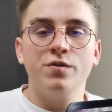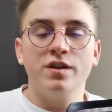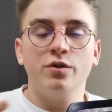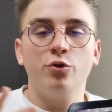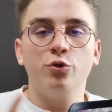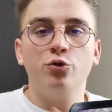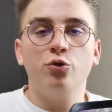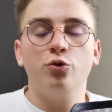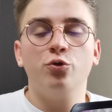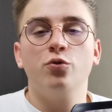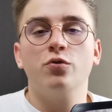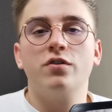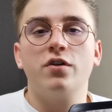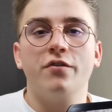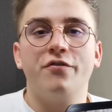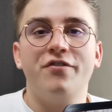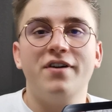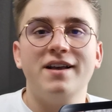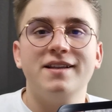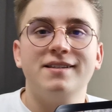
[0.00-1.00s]
On est de retour
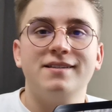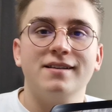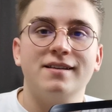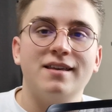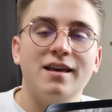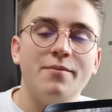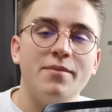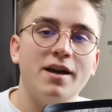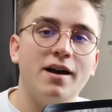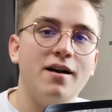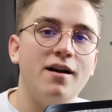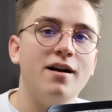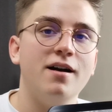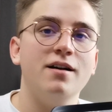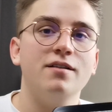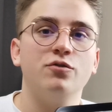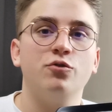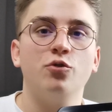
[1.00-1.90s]
donc face caméra,